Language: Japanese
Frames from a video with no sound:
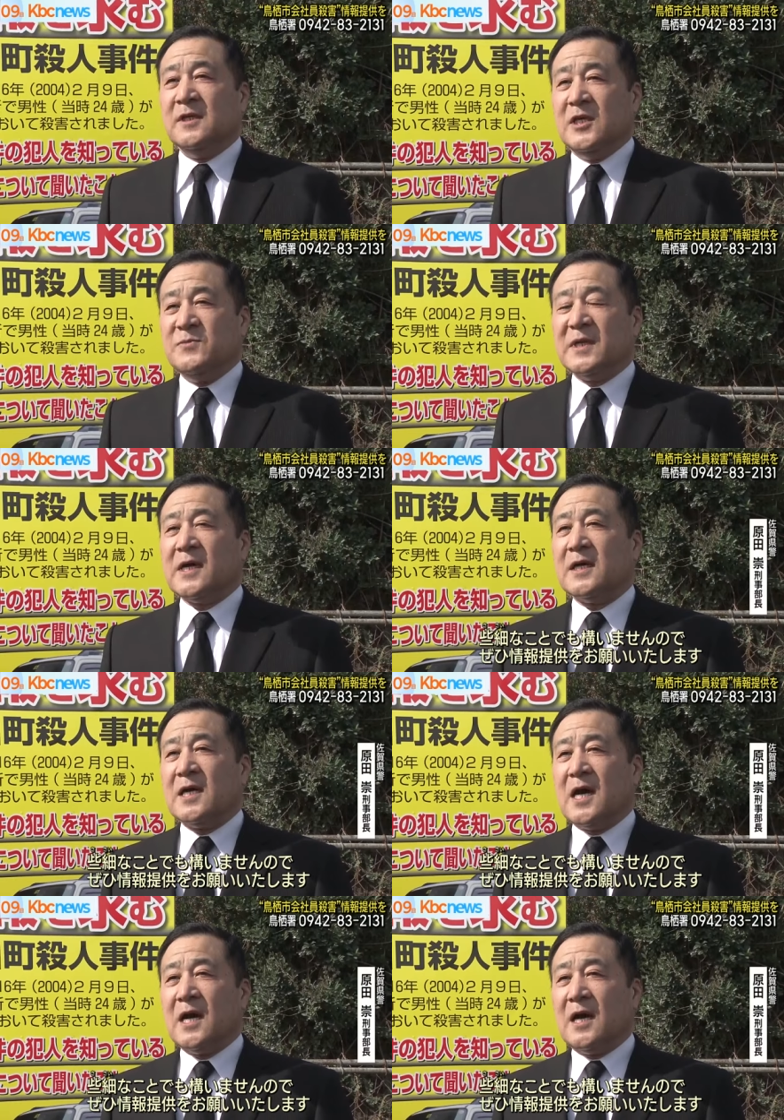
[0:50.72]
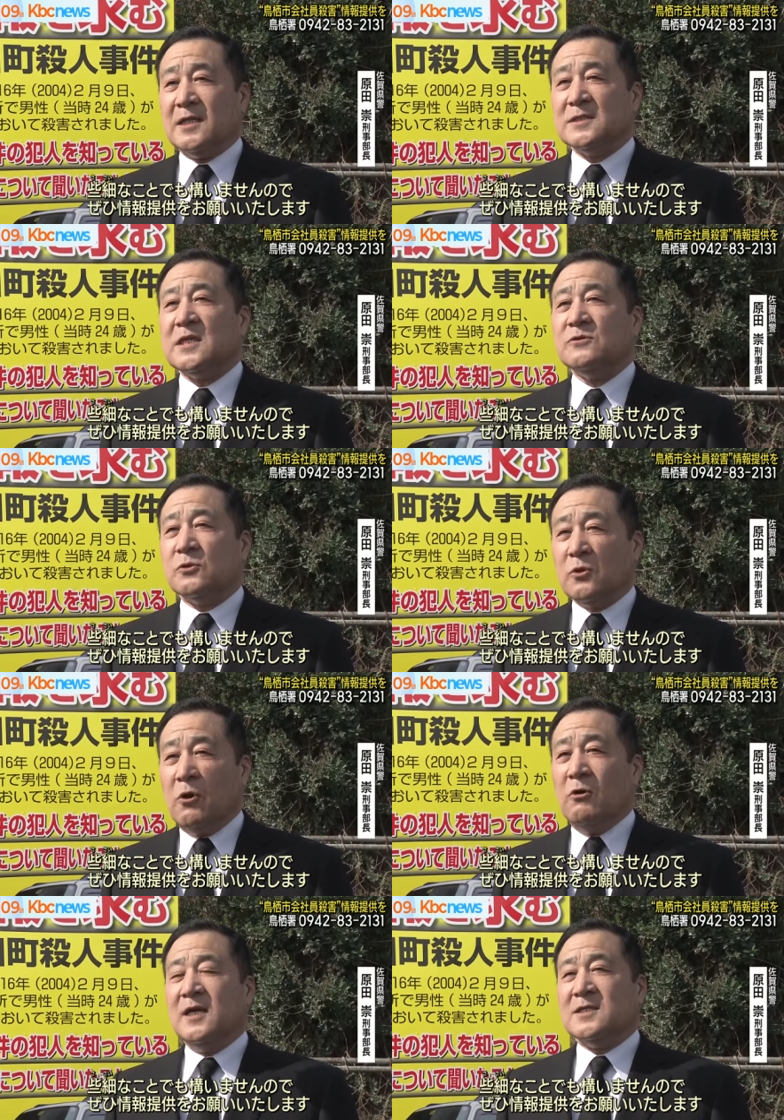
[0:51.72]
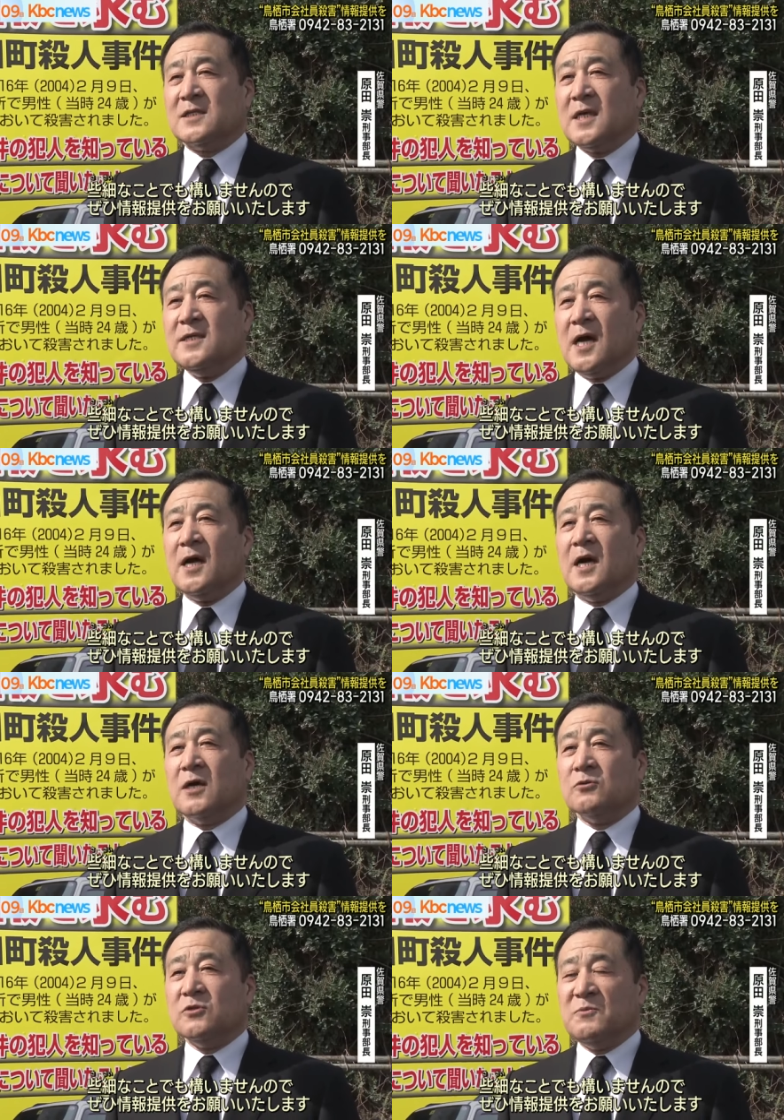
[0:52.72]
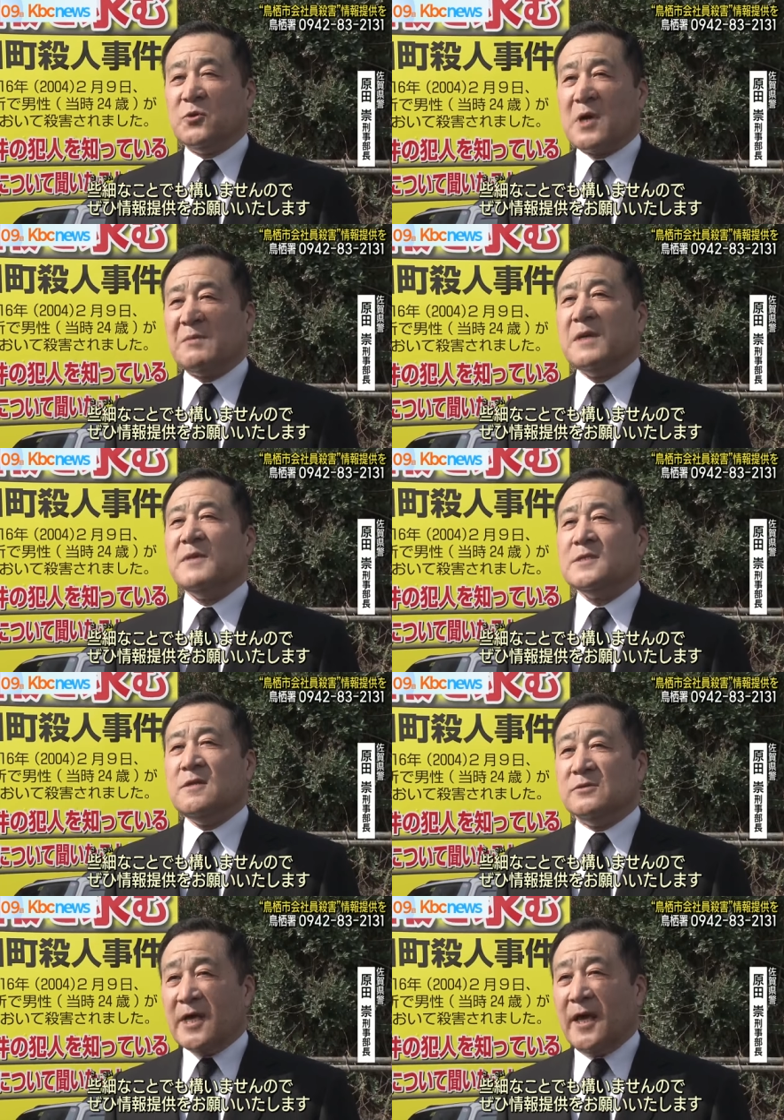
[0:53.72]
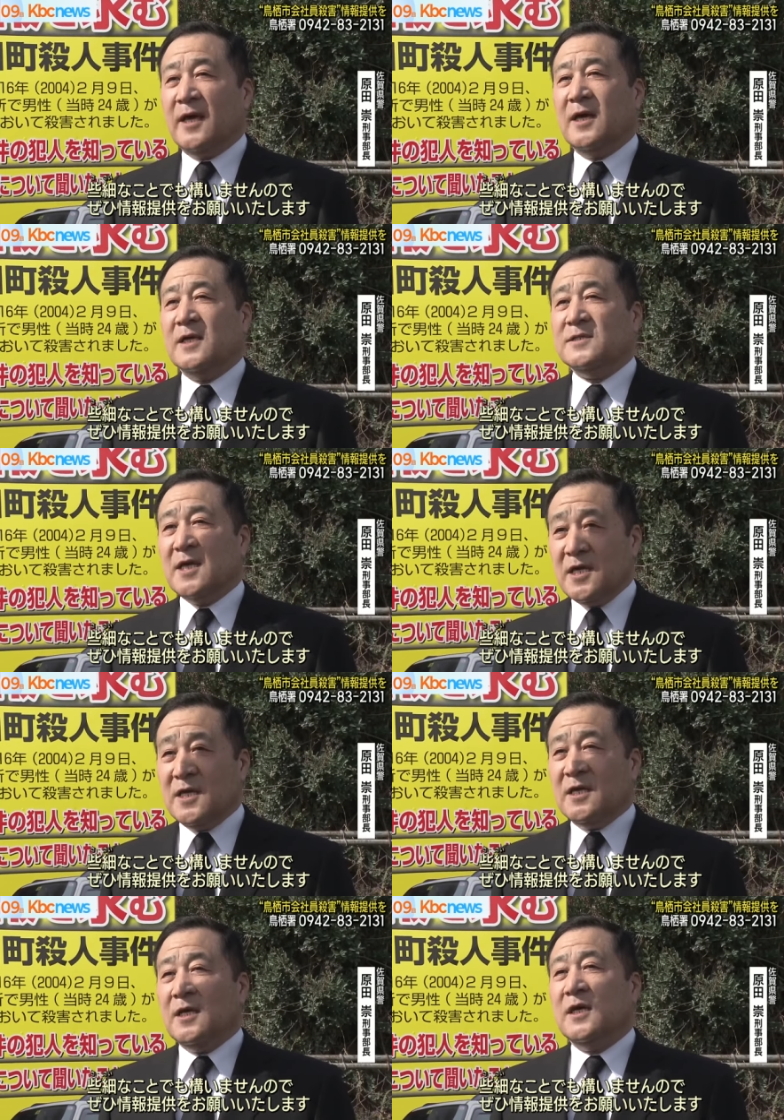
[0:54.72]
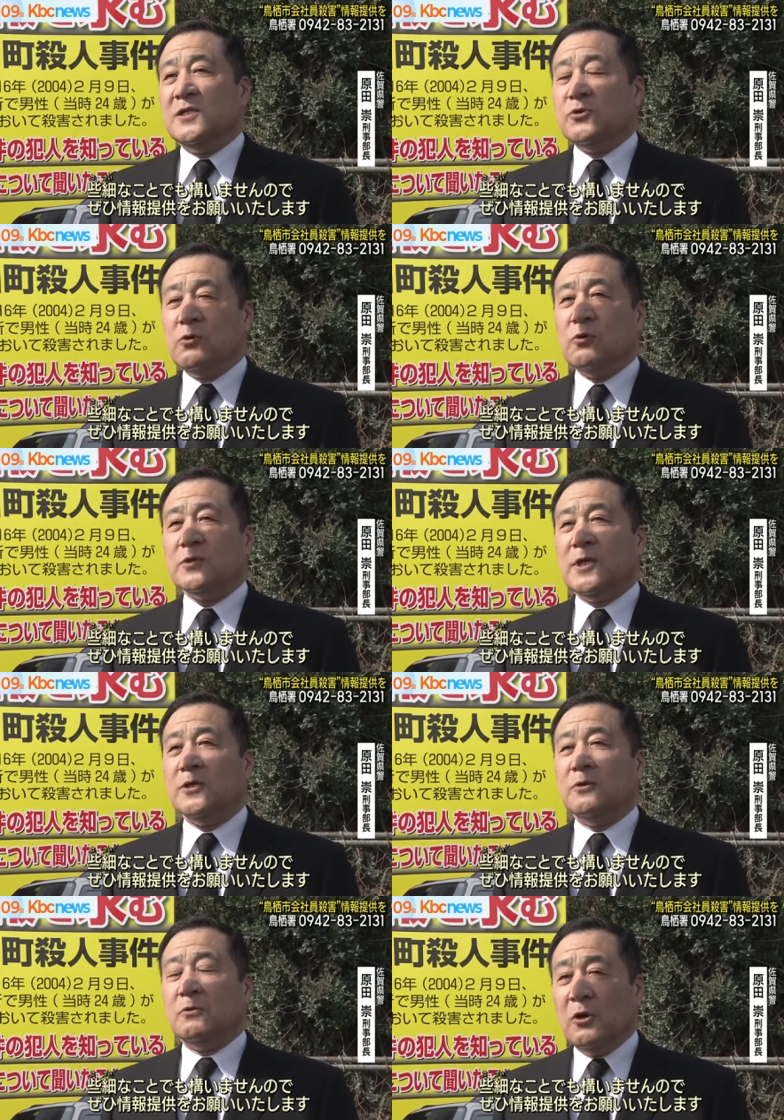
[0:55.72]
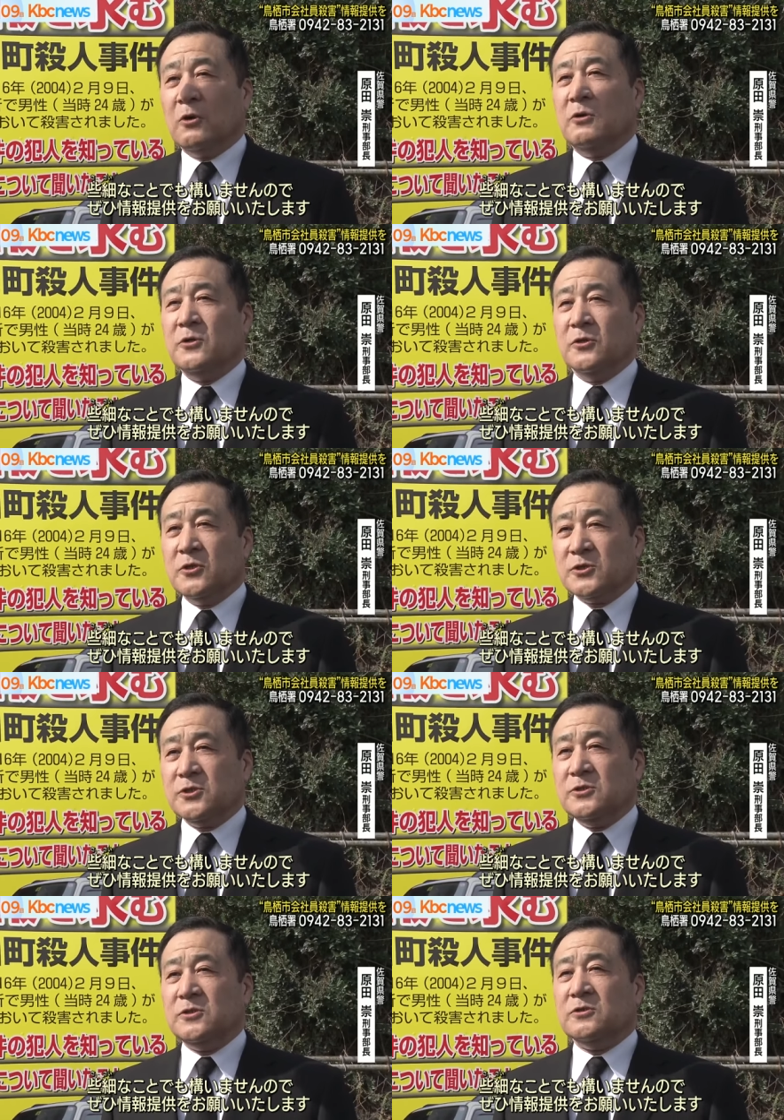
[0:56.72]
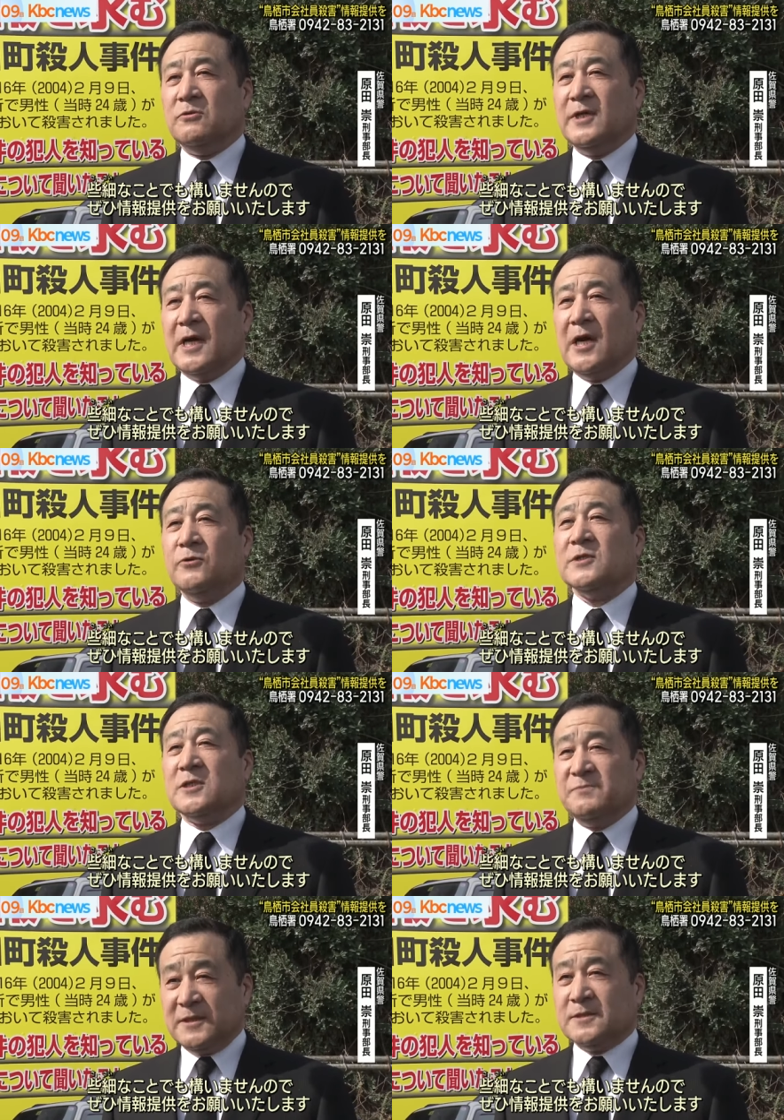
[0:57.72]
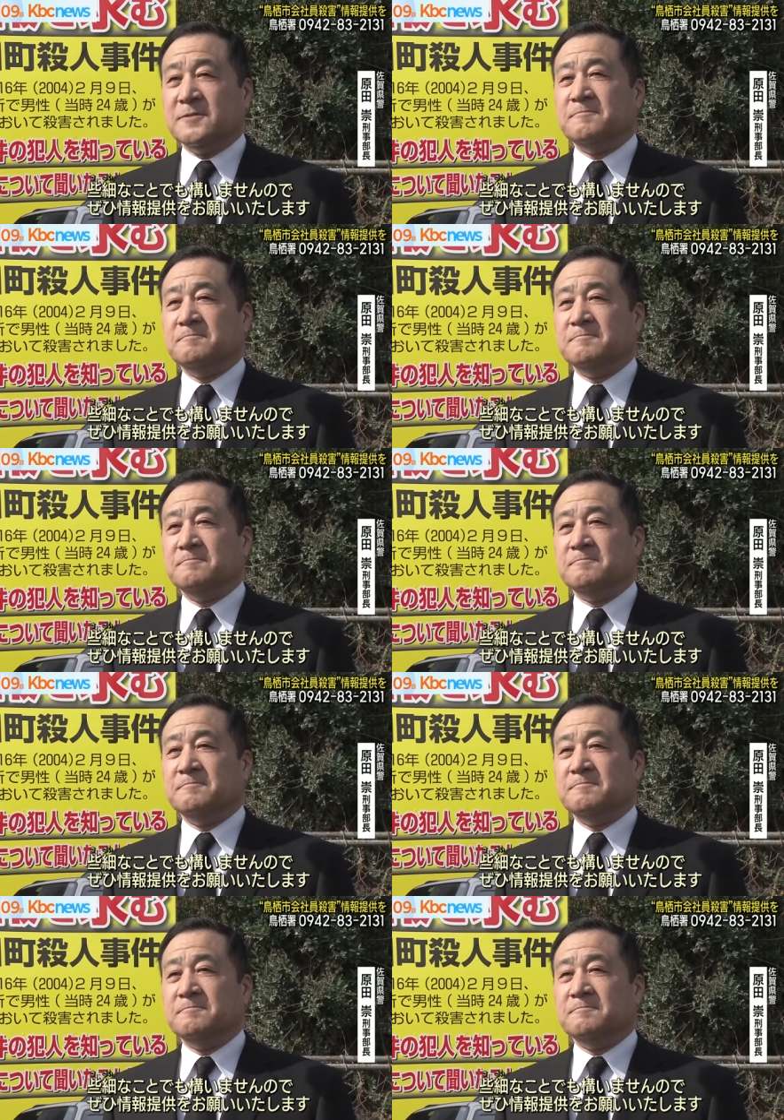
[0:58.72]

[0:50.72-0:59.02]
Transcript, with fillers: 今だから話せること些細なことでも構いませんのでぜひ情報提供をよろしくお願いをいたします。